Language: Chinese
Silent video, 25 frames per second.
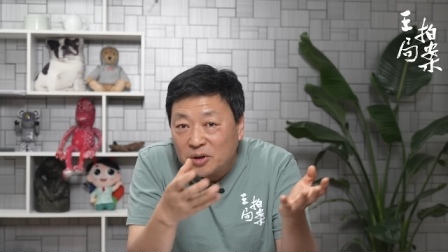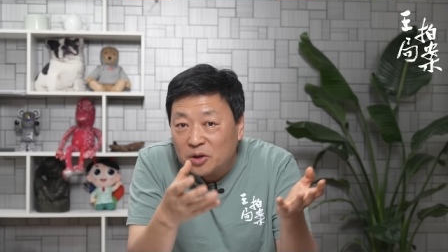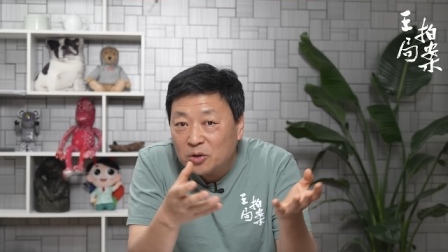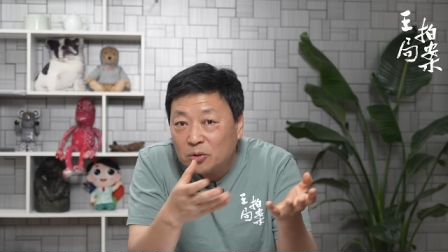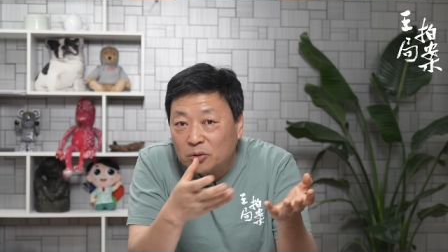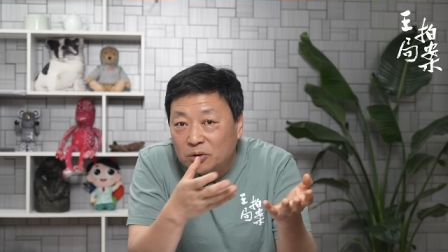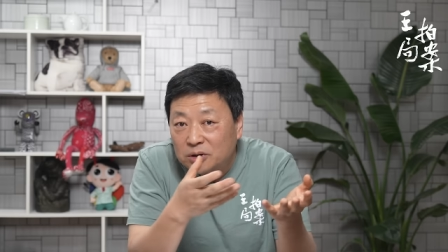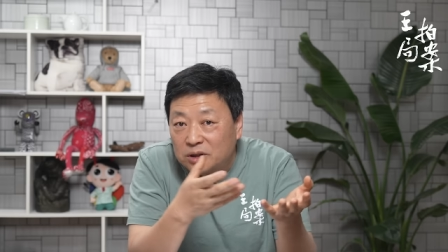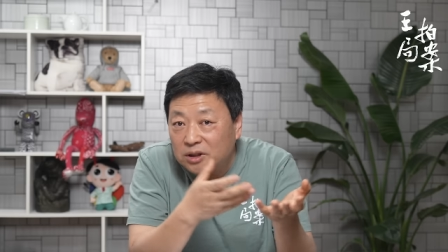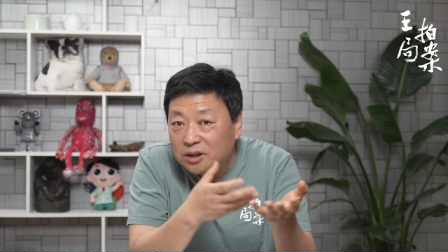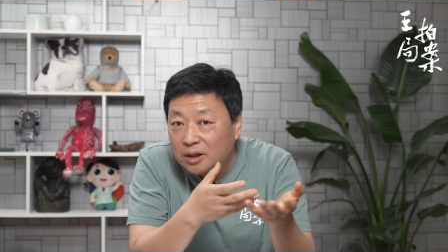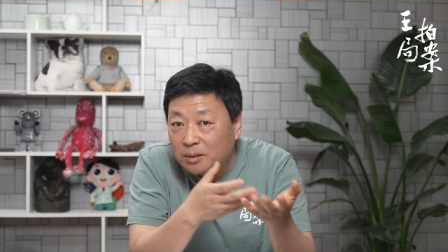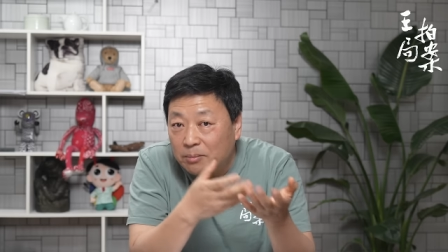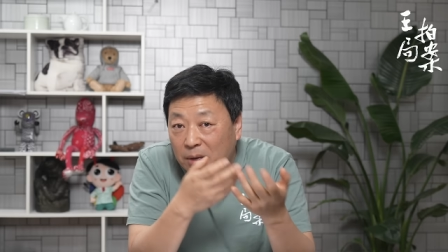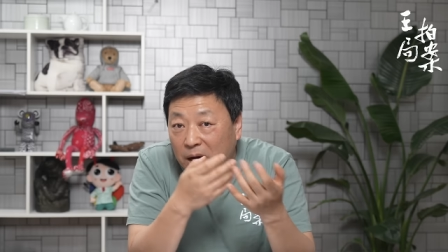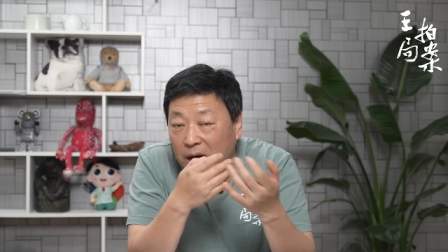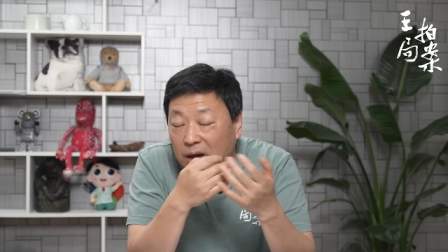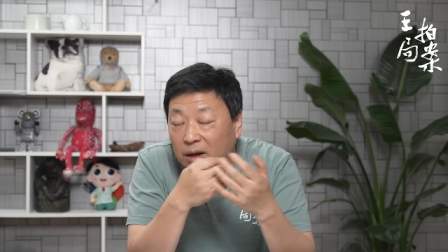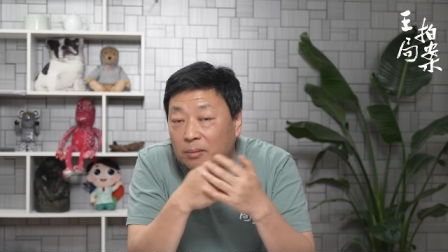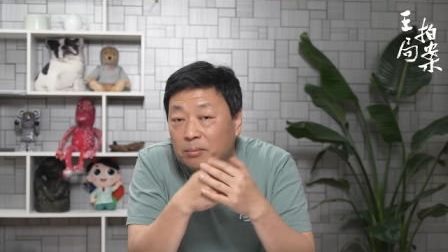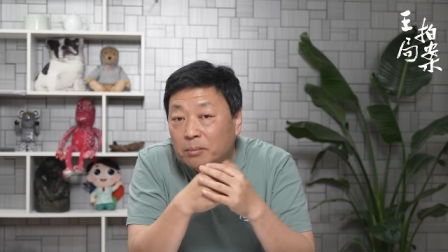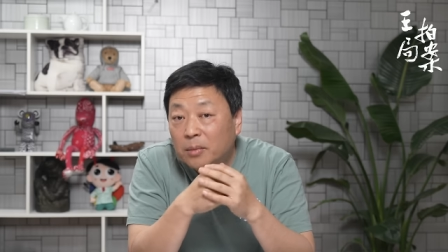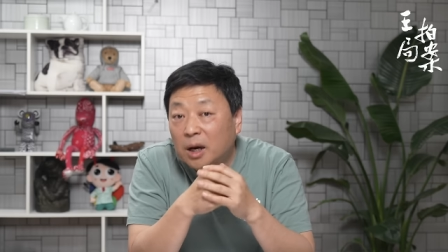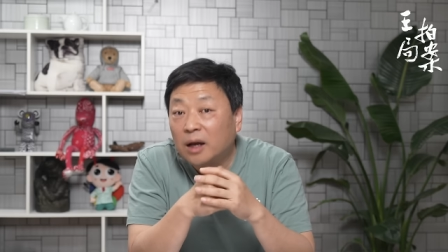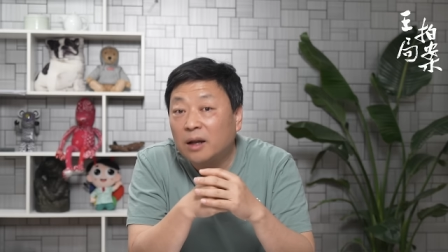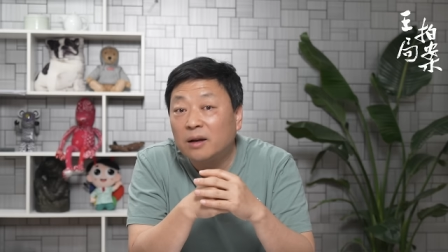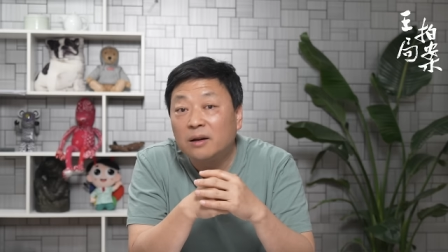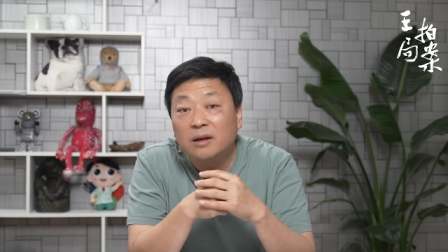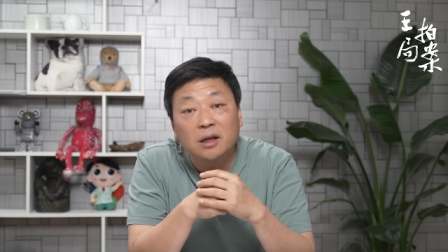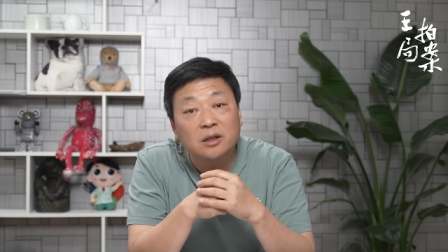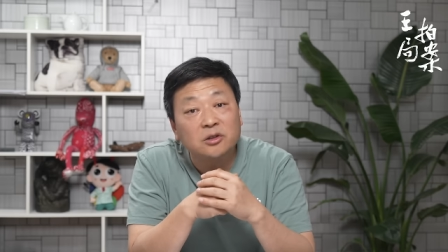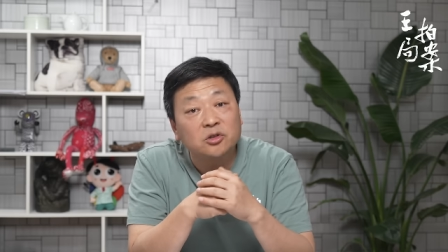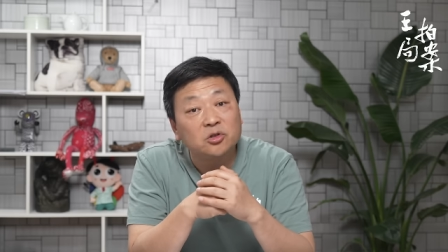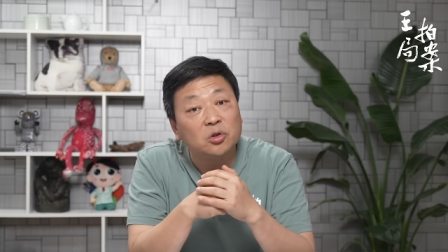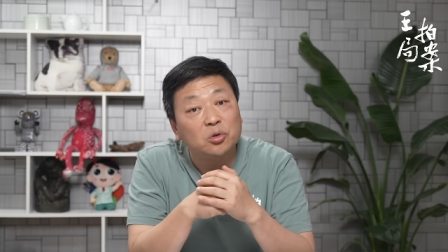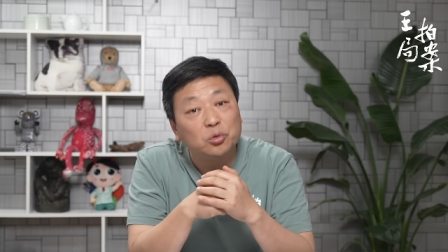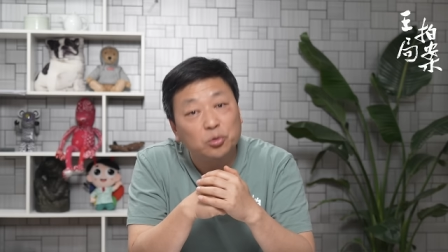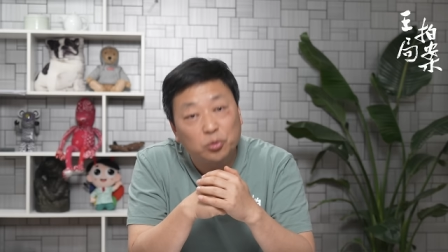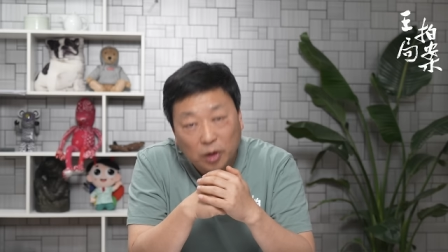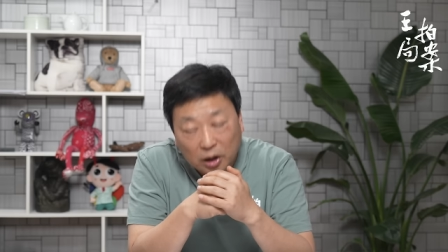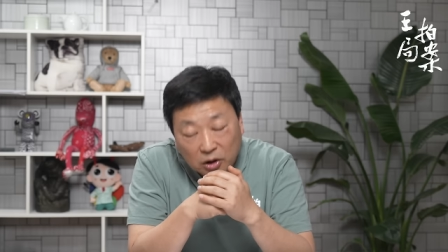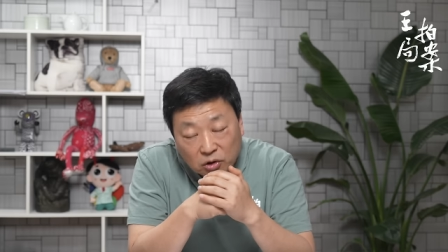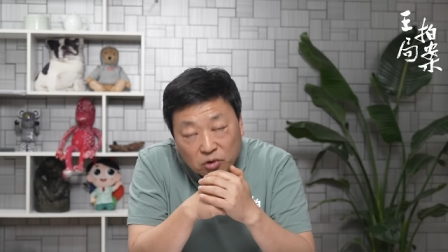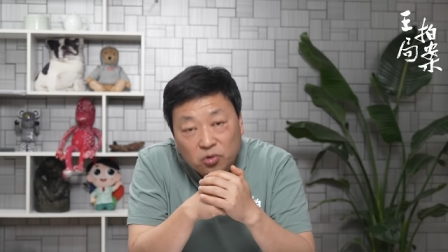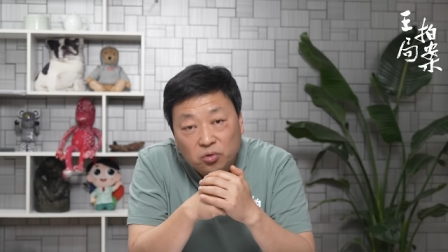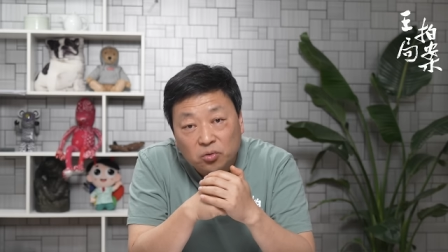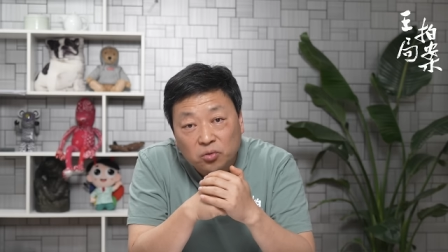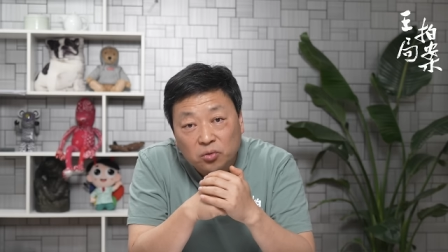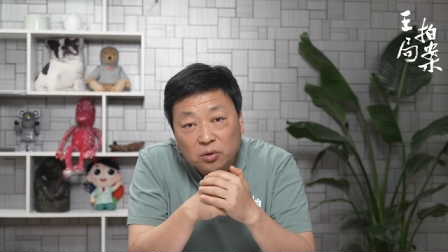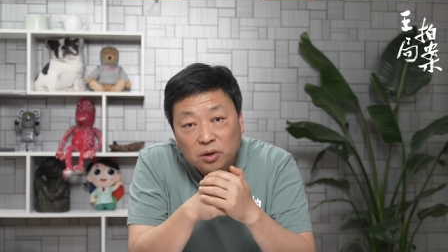有这些马马恩列斯的原
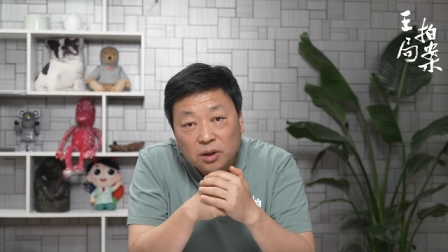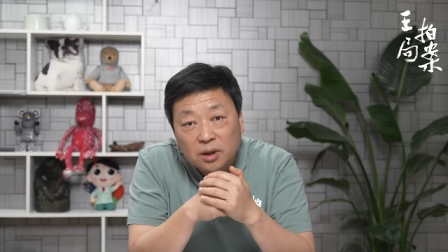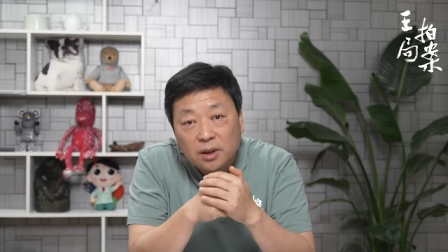著，